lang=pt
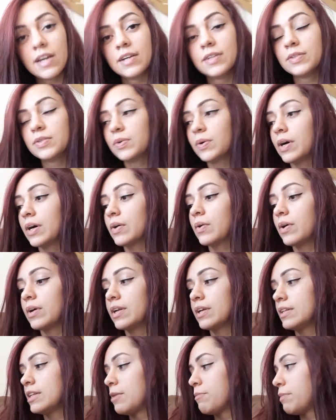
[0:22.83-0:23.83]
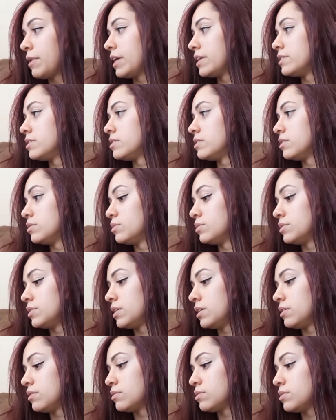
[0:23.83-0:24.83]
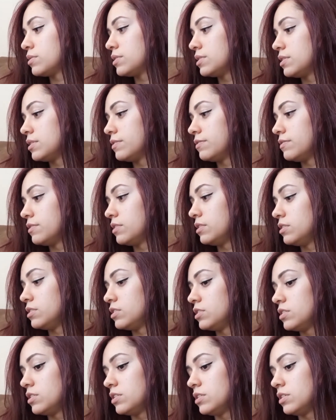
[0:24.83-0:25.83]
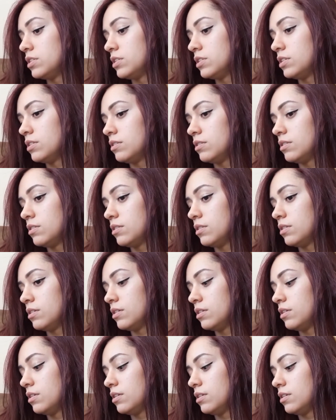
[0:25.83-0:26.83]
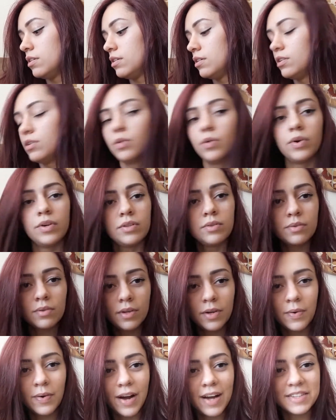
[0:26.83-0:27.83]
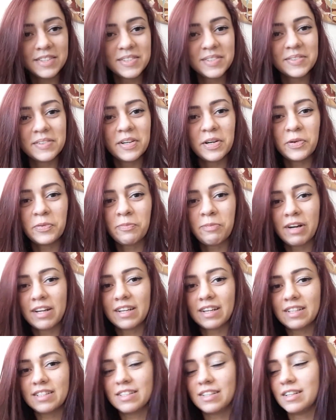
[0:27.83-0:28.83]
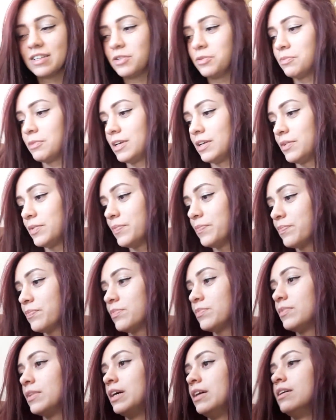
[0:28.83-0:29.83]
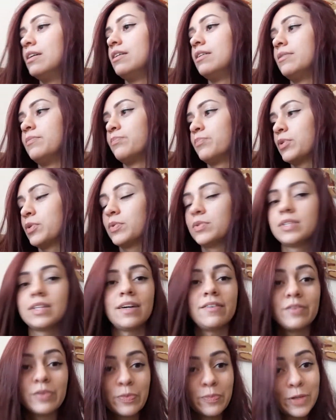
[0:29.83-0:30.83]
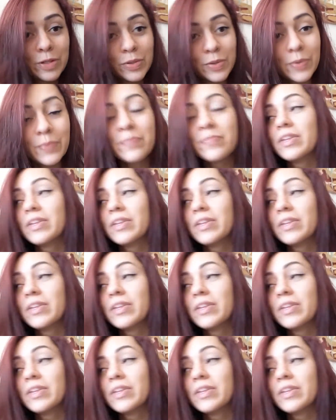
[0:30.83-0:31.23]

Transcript: Tô agora na página 228, eu acho. Eu parei de ler no meio porque ah, eu estava no metrô.